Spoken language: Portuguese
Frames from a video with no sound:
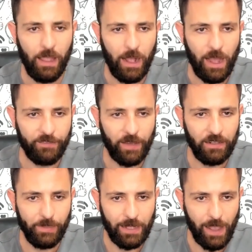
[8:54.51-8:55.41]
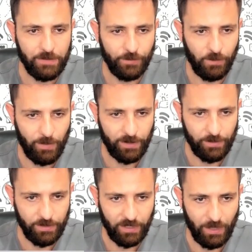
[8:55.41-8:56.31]
Aí vai liberar as
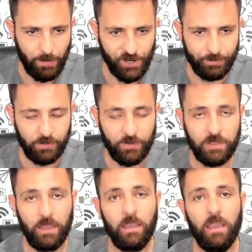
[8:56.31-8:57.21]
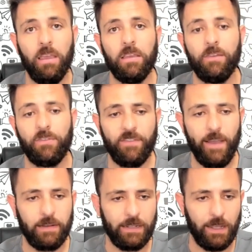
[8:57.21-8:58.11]
informações aqui abaixo para você e você
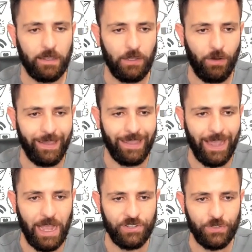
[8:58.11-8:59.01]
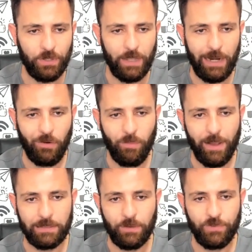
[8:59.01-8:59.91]
vai clicar aqui ó, em adicionar
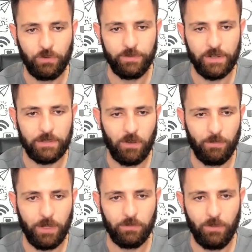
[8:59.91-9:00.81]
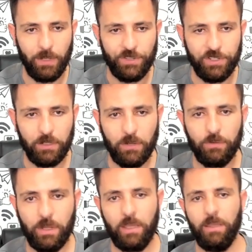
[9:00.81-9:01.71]
uma ação de conversão manualmente.
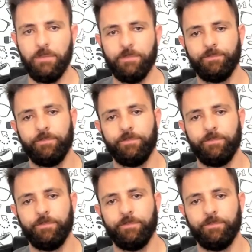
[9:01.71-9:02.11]
Clicou aqui.